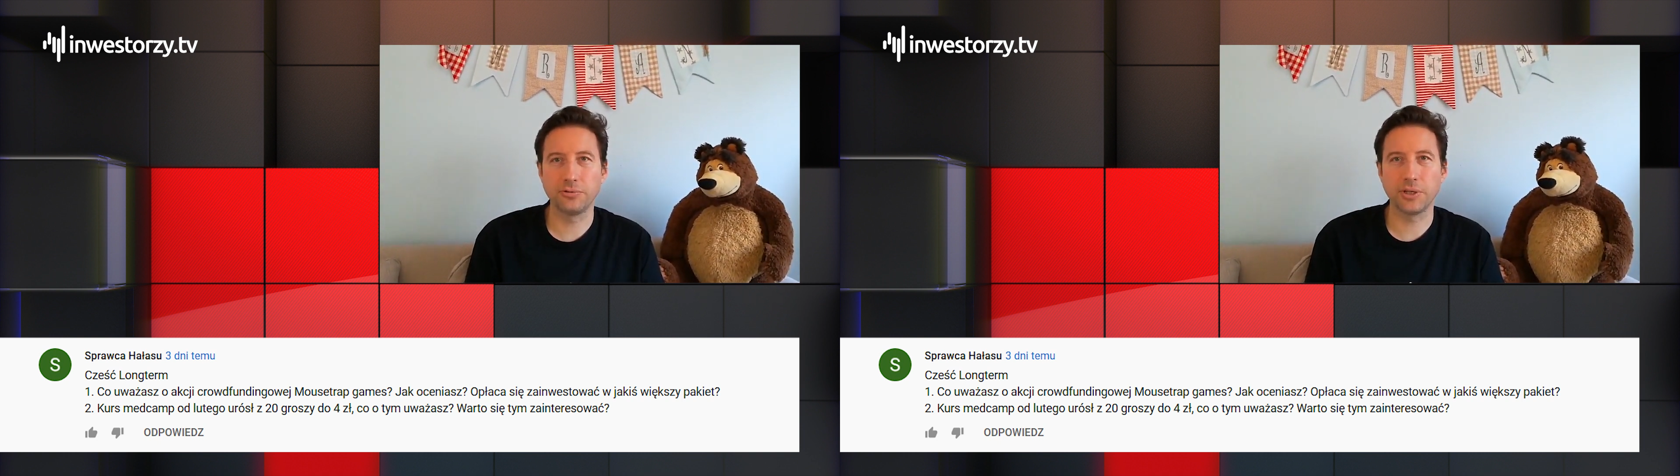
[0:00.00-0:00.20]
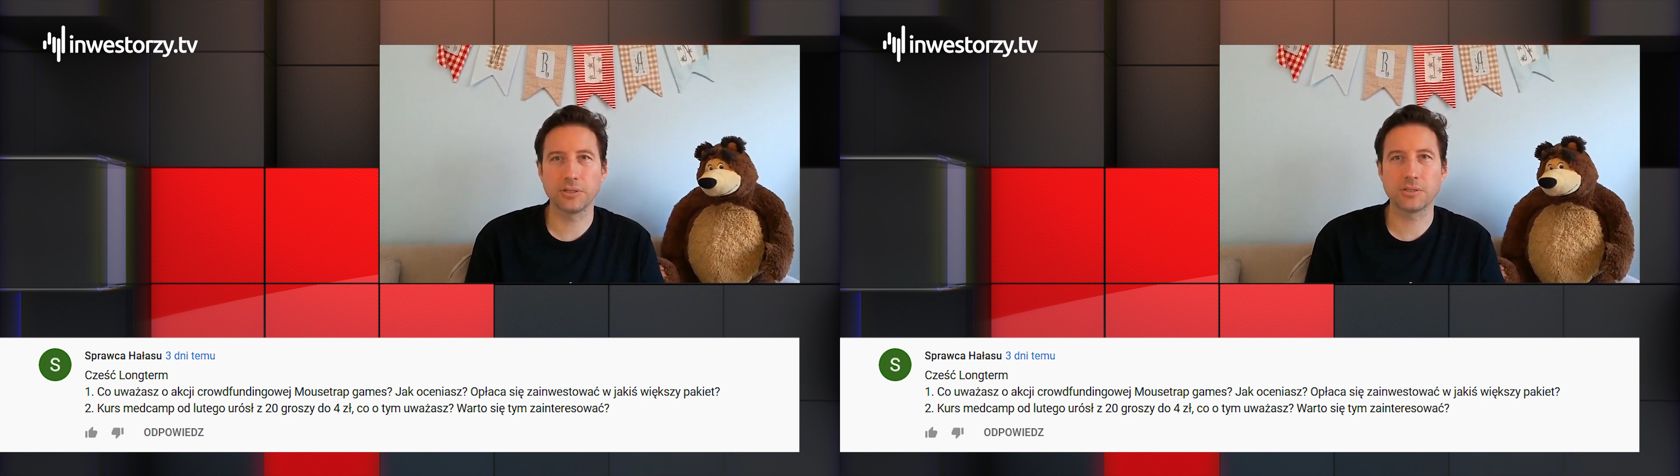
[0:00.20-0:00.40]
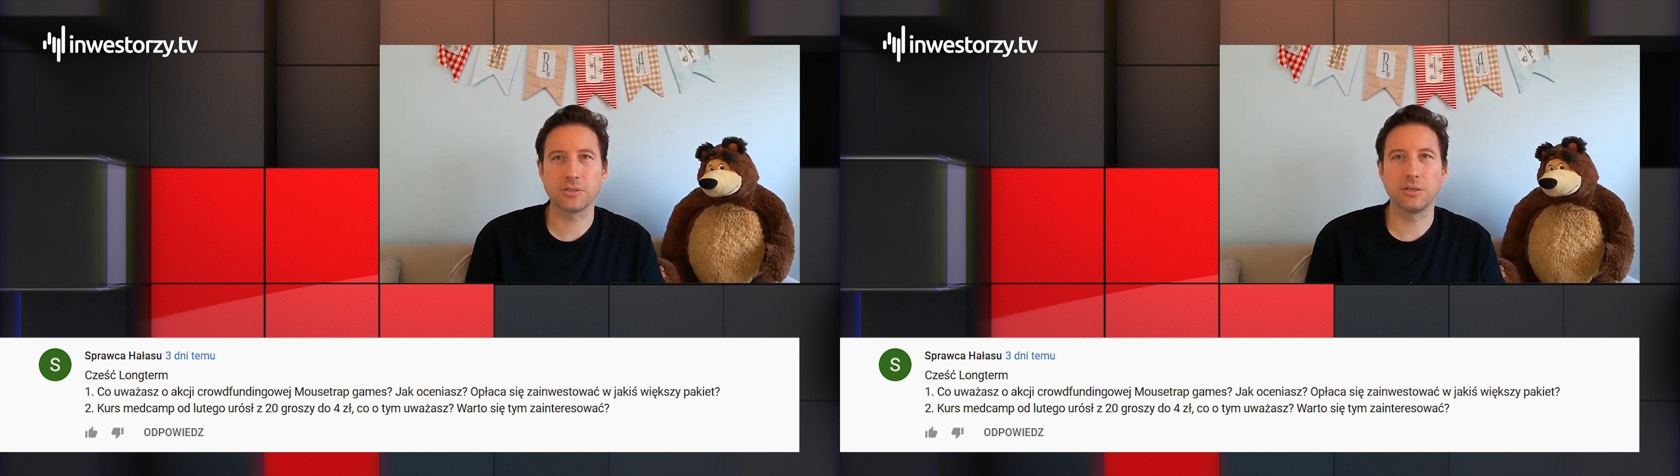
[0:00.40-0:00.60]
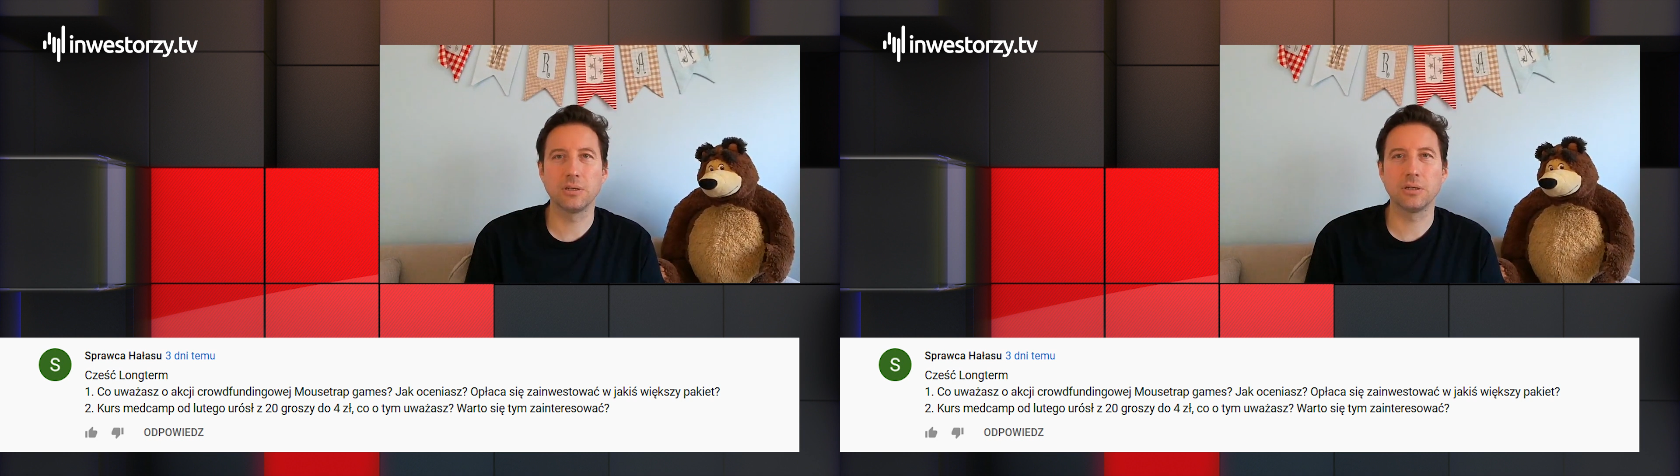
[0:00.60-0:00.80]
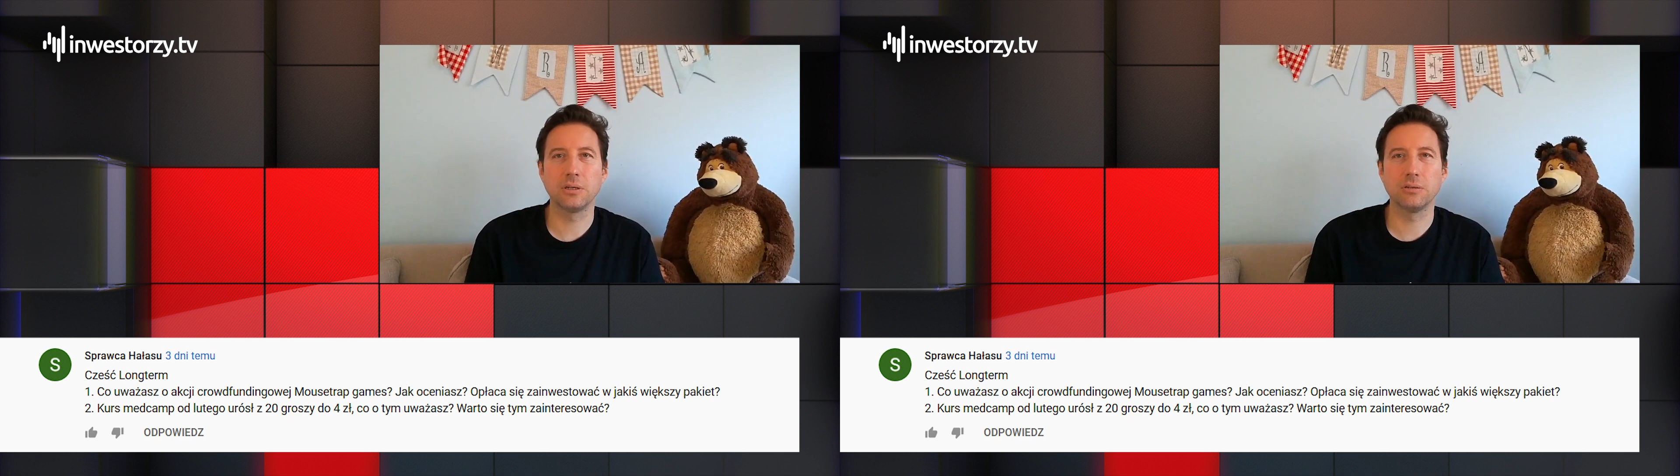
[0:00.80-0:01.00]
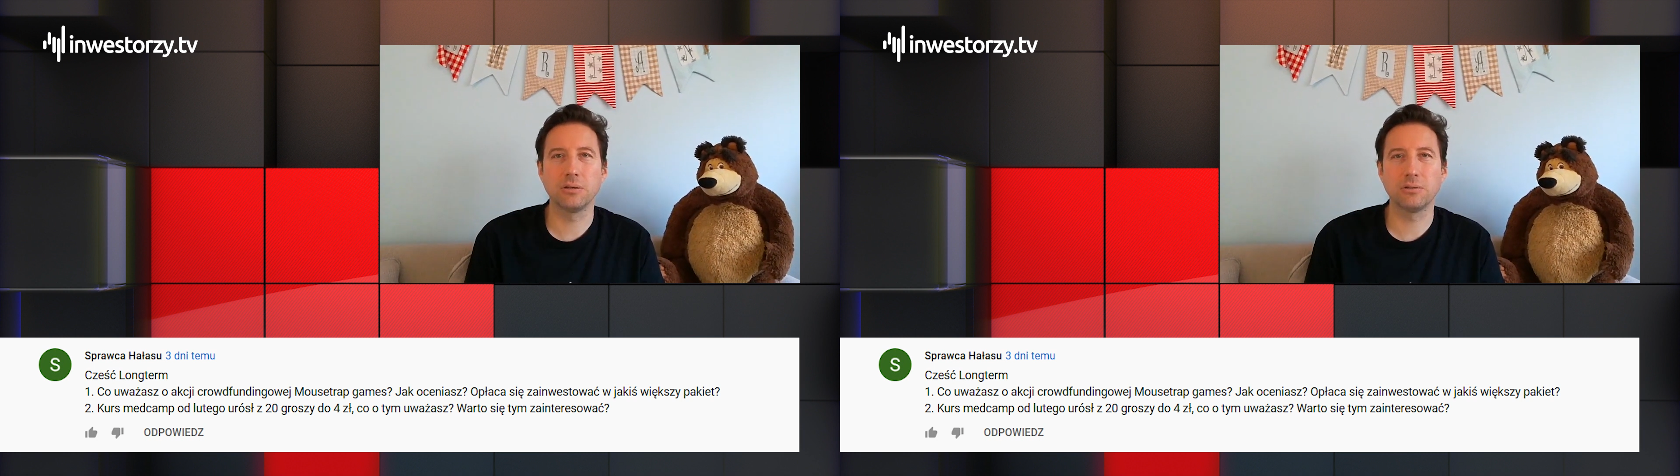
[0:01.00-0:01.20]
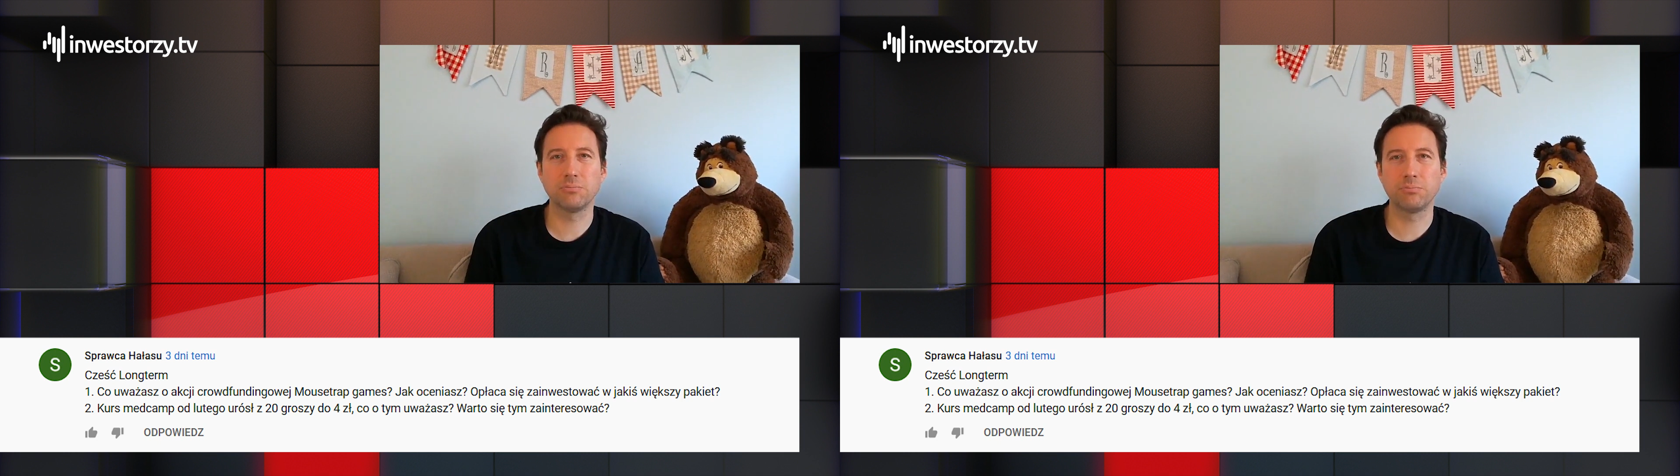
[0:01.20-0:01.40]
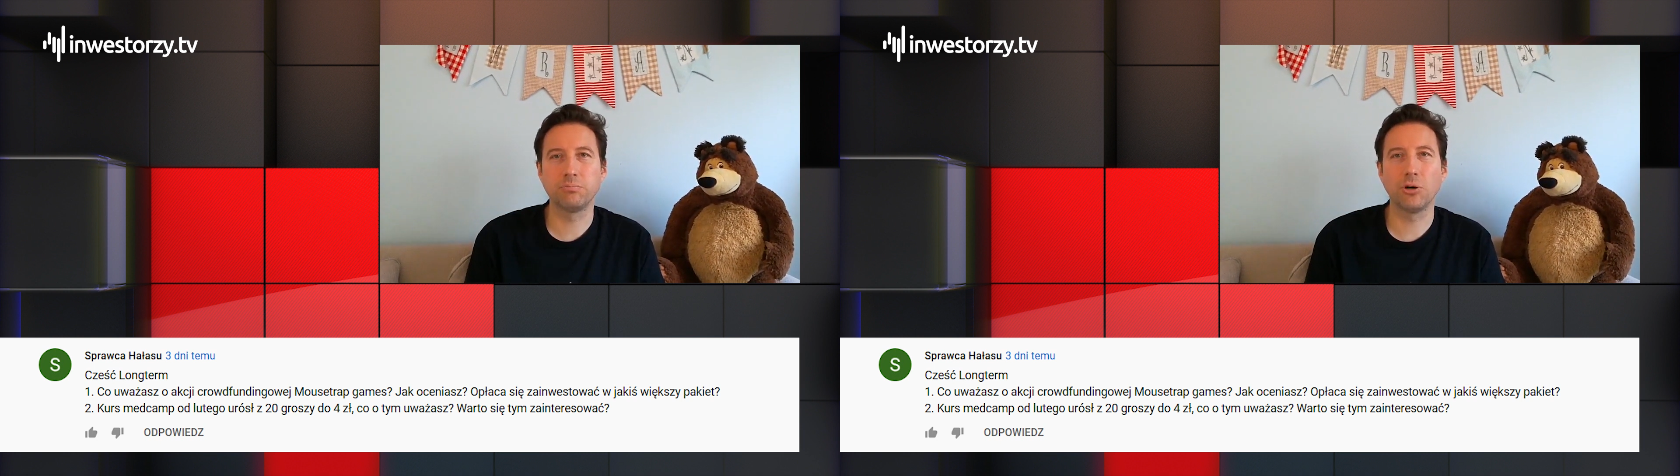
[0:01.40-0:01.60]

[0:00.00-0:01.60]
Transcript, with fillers: więc no,